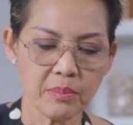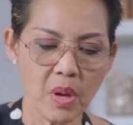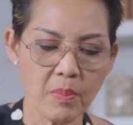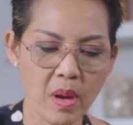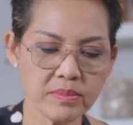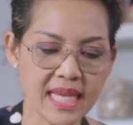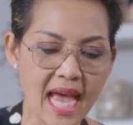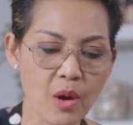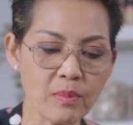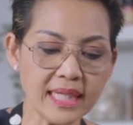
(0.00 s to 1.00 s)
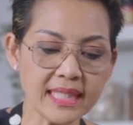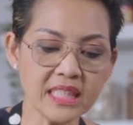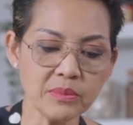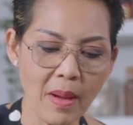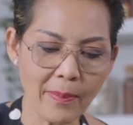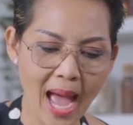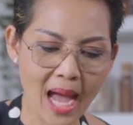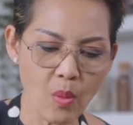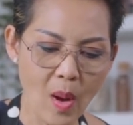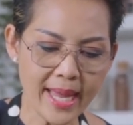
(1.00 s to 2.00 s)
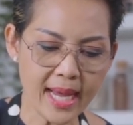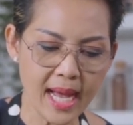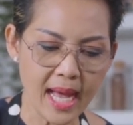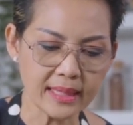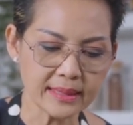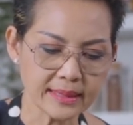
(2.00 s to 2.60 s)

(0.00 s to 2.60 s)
ป้าป้อมจะเอามันขึ้นมาพักไว้ค่ะ